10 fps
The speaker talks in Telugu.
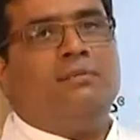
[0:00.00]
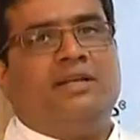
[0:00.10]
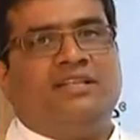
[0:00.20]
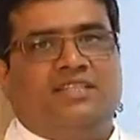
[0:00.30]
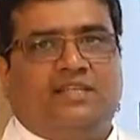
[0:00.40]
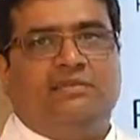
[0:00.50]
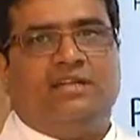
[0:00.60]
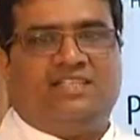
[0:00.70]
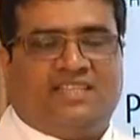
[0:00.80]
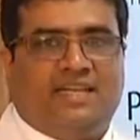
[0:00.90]
మన
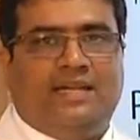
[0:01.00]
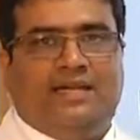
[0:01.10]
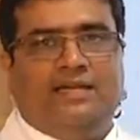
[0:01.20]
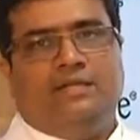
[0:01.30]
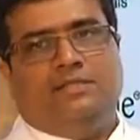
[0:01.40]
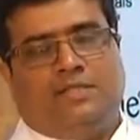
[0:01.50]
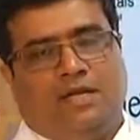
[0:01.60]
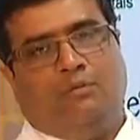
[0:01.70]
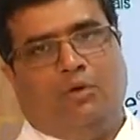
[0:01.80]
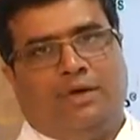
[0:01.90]
జీవన శైలి
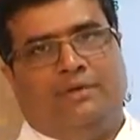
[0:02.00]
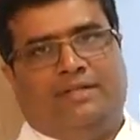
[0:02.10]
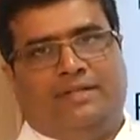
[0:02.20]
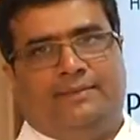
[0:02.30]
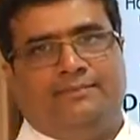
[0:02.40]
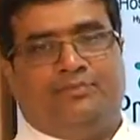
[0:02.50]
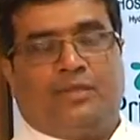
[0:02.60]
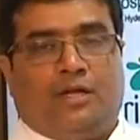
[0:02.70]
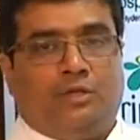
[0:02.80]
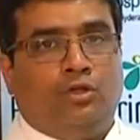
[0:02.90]
చాలా ముఖ్యమైంది
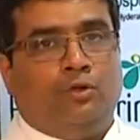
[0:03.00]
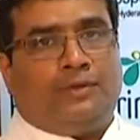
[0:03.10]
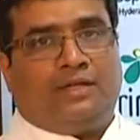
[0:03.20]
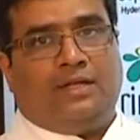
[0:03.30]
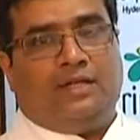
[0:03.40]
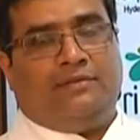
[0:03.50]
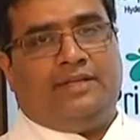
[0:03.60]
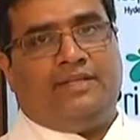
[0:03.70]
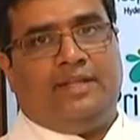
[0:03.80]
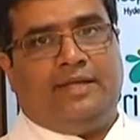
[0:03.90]
అందులో
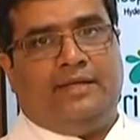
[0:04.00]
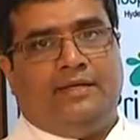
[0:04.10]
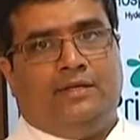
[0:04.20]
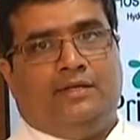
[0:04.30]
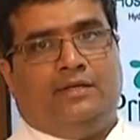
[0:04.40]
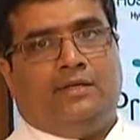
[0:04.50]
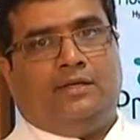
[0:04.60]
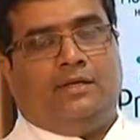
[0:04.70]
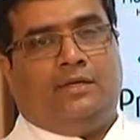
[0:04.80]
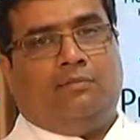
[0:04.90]
ప్రధానమైంది
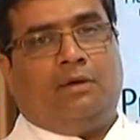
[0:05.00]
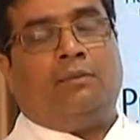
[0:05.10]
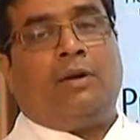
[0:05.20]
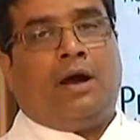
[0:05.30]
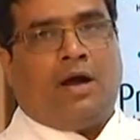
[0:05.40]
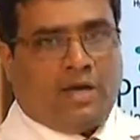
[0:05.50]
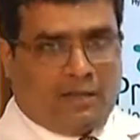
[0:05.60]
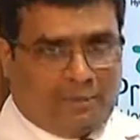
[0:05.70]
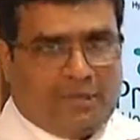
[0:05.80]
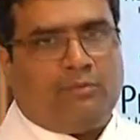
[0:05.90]
మనం
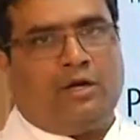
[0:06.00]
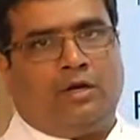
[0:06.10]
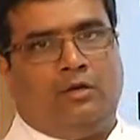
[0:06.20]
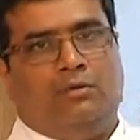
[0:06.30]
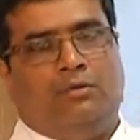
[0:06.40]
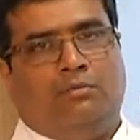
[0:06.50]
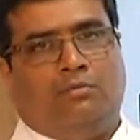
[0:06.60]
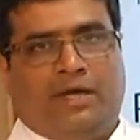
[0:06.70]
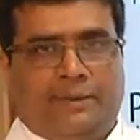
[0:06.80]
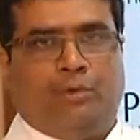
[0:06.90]
ఆహారపుడు అలవాట్లు
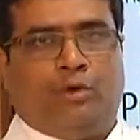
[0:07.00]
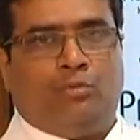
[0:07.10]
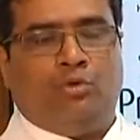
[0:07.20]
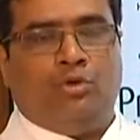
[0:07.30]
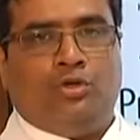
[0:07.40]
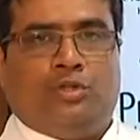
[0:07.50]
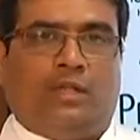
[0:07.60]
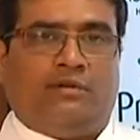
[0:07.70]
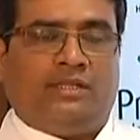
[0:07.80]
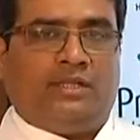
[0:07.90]
మారిపోవటము
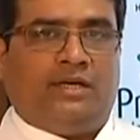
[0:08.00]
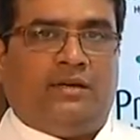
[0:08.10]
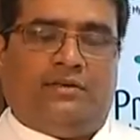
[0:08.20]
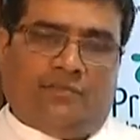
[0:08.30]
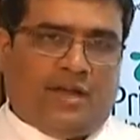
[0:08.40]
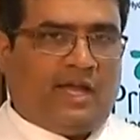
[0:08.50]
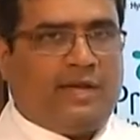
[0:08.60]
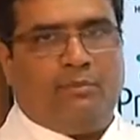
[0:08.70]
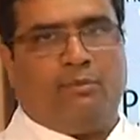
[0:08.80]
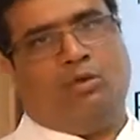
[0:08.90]
తర్వాత
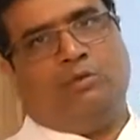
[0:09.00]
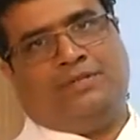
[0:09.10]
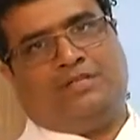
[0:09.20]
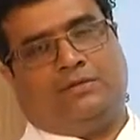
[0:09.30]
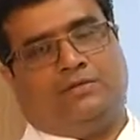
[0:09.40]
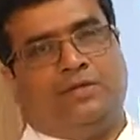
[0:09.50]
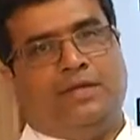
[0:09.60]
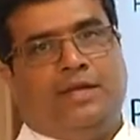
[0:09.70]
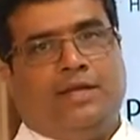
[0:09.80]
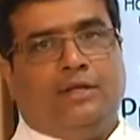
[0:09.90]
వ్యాయామం లోపించడం
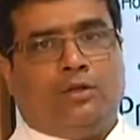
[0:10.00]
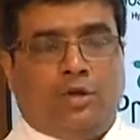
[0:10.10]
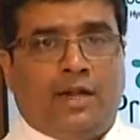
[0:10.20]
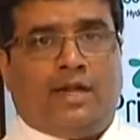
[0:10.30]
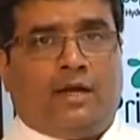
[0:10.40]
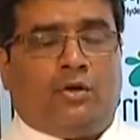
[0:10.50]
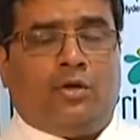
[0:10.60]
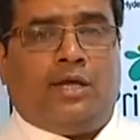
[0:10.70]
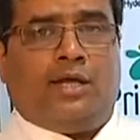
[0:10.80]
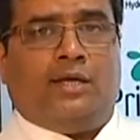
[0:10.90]
ఈ రెండే కాకుండా